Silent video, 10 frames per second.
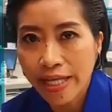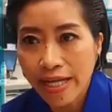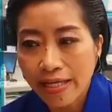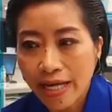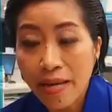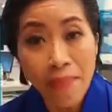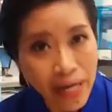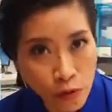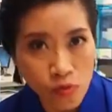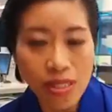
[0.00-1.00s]
สิ่งที่
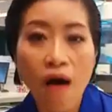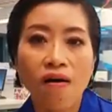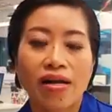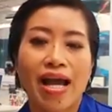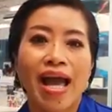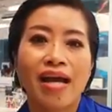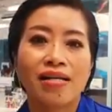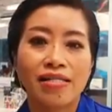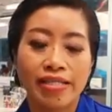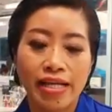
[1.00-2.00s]
ไม่ถูกต้องนะคะ
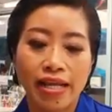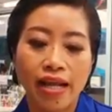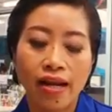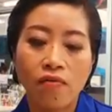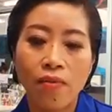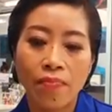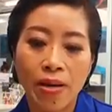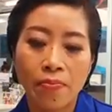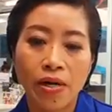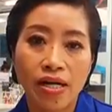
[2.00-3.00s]
หรือสิ่งที่เรียกว่า
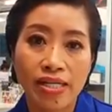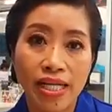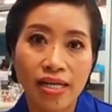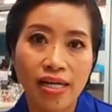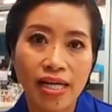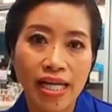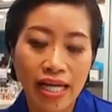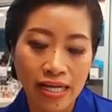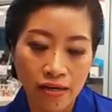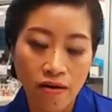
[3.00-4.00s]
เป็น politically
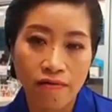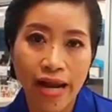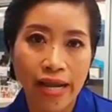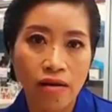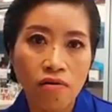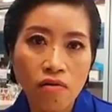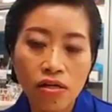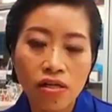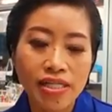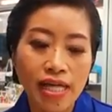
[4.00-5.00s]
incorrect ทุกค
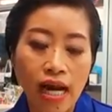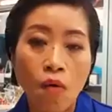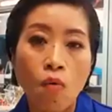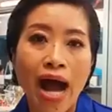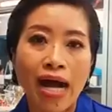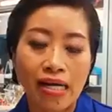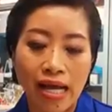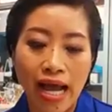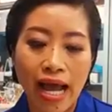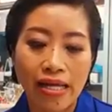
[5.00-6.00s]
นก็จะระวัง
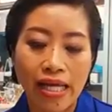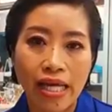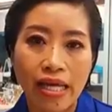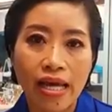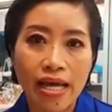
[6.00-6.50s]
นะคะที่